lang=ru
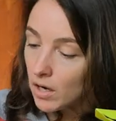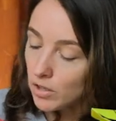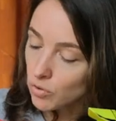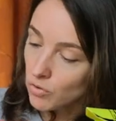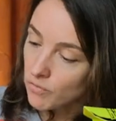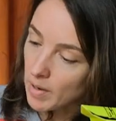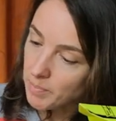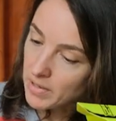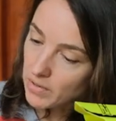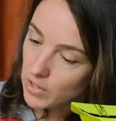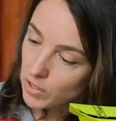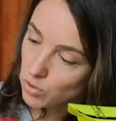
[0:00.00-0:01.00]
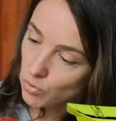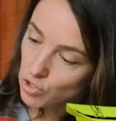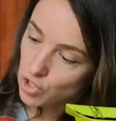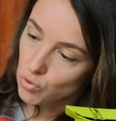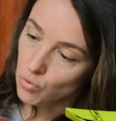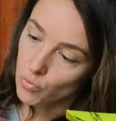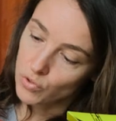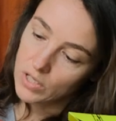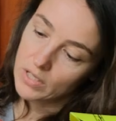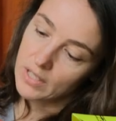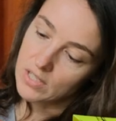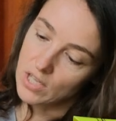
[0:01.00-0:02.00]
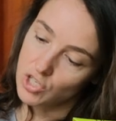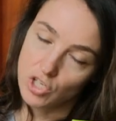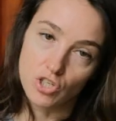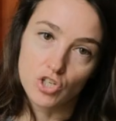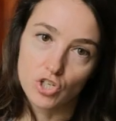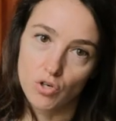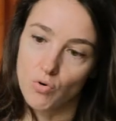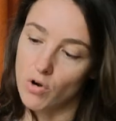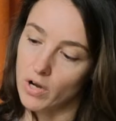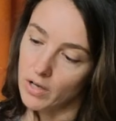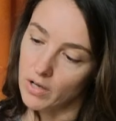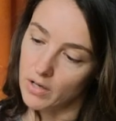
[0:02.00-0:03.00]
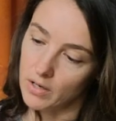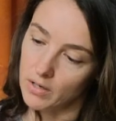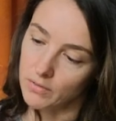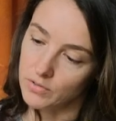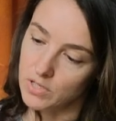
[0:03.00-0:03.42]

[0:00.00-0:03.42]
Ну, во-первых, то, что у них достаточно широкое